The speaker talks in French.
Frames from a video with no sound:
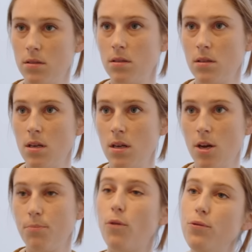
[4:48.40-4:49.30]
m'as regardé
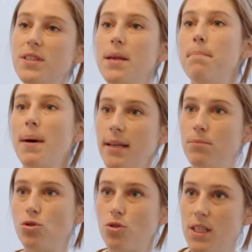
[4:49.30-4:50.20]
Pour vous, c'est Madame
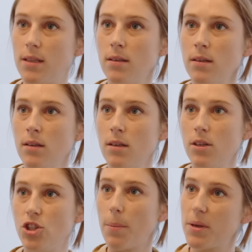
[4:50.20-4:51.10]
Justine.
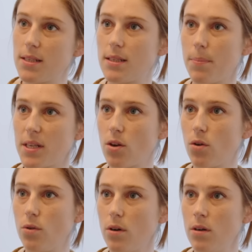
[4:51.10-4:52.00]
J'ai appris ce qui s'est passé en
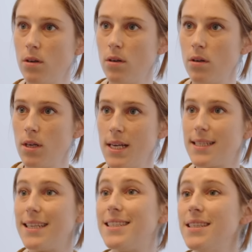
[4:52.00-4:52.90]
cours. C'est